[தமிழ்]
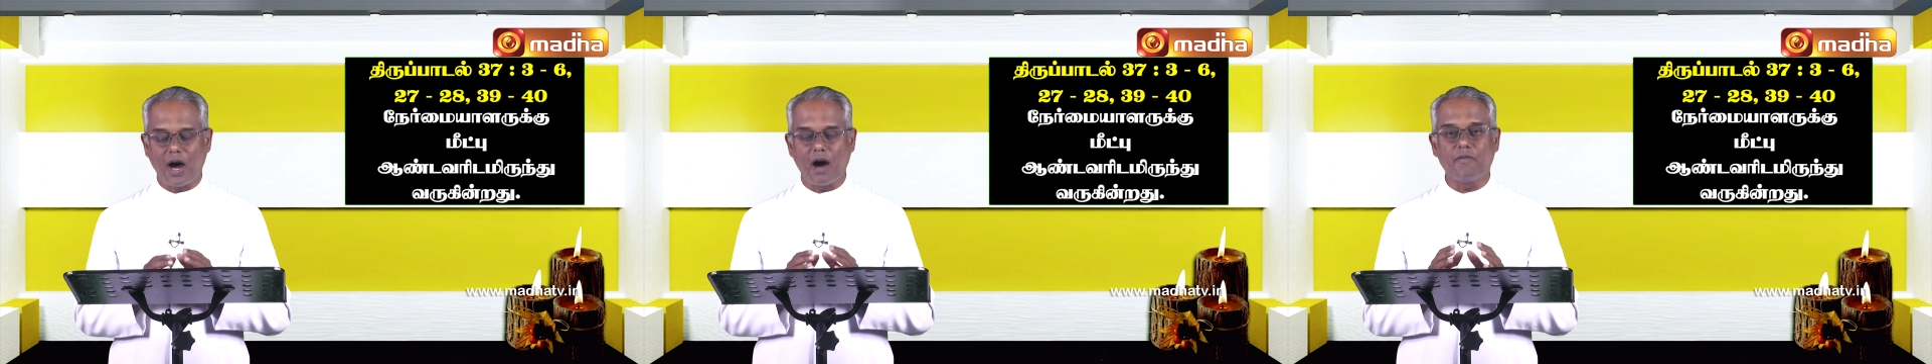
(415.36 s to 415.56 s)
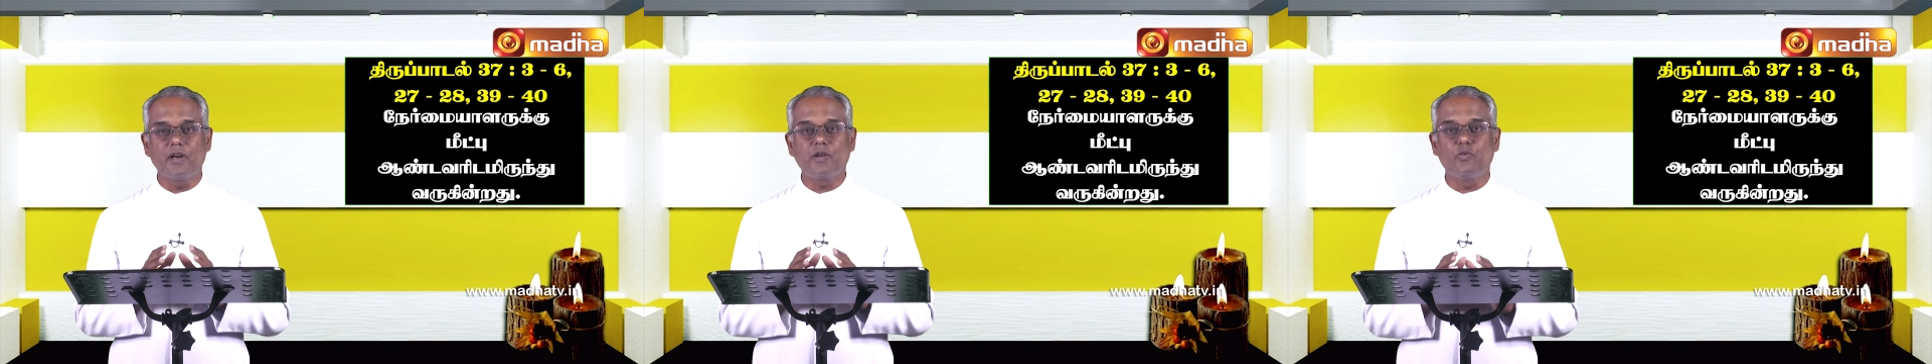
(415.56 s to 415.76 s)

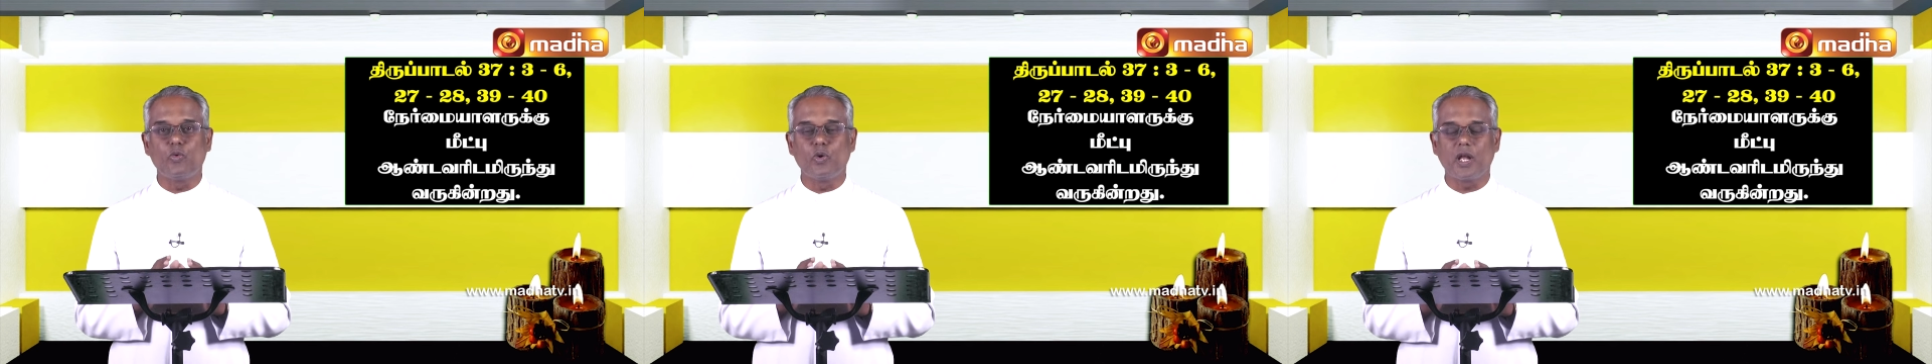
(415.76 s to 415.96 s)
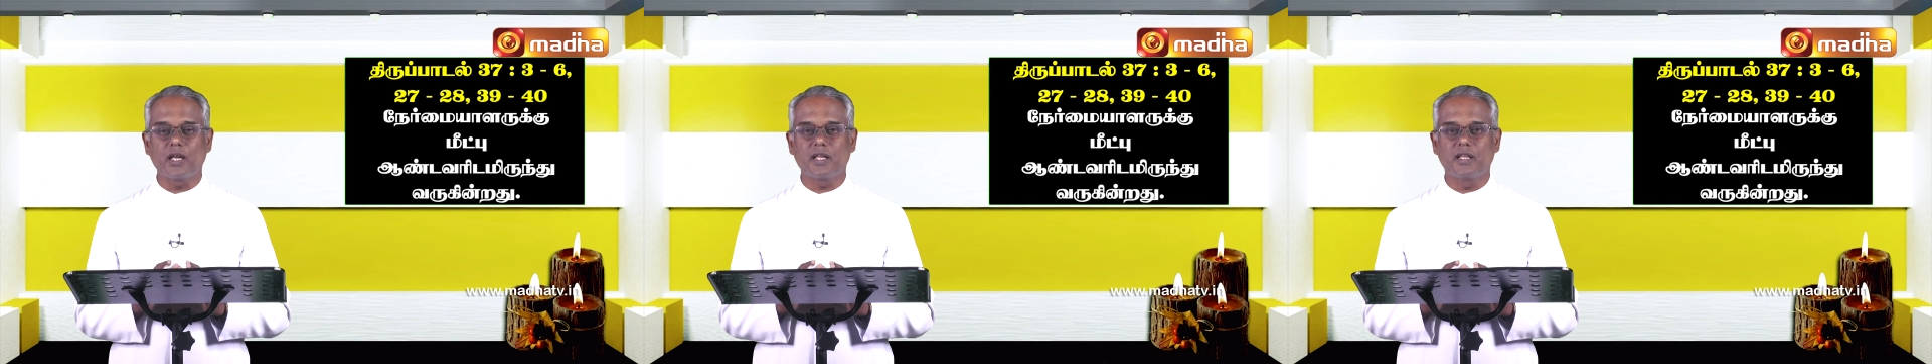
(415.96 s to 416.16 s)
அவர்
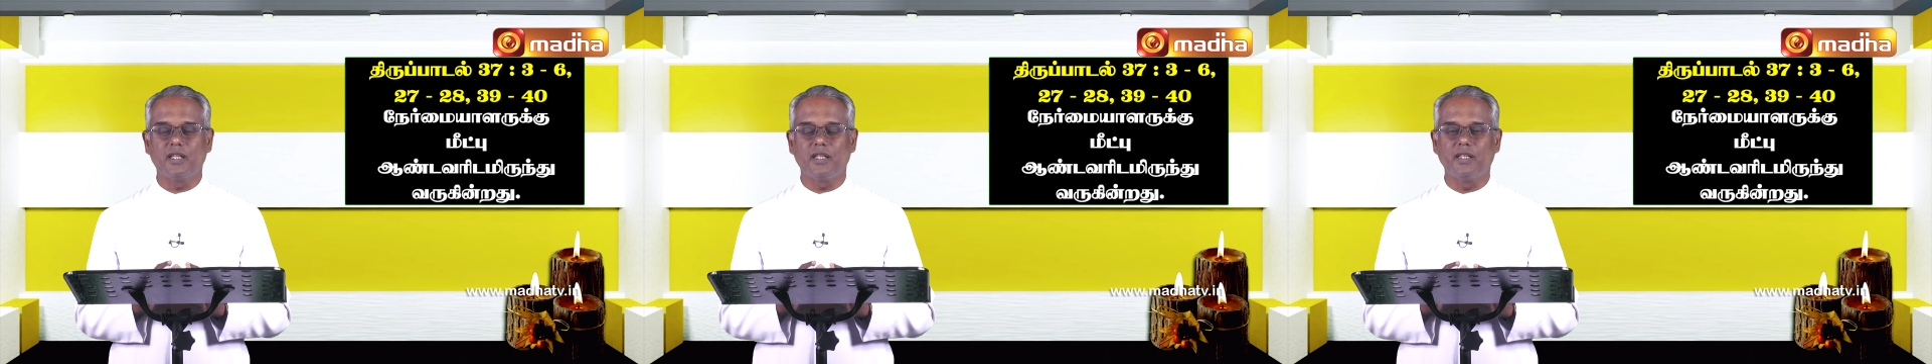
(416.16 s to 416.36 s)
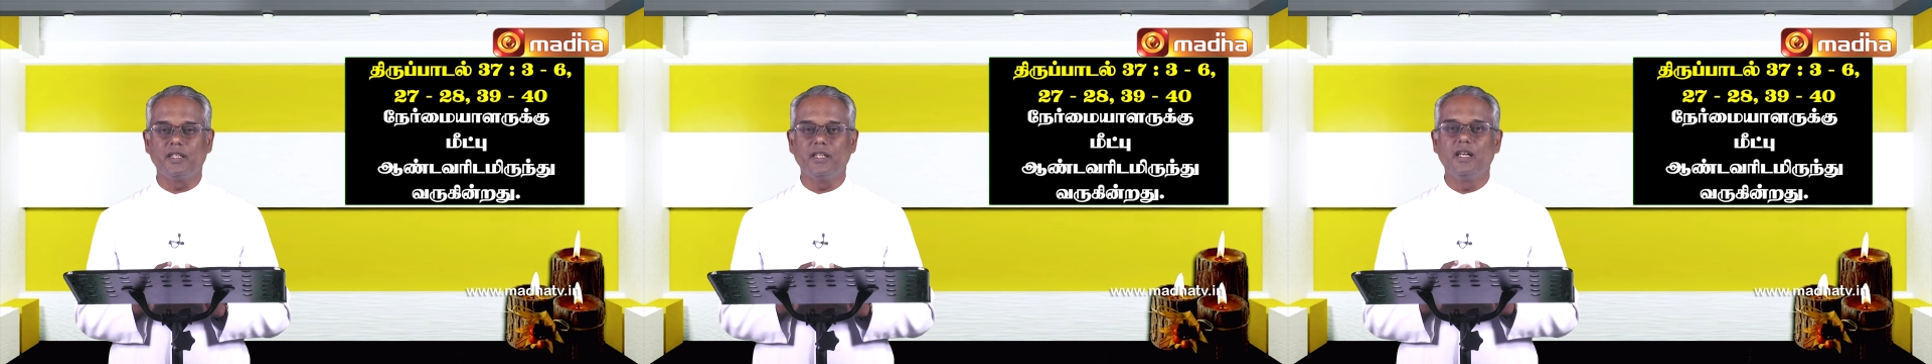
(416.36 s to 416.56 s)
உனக்கு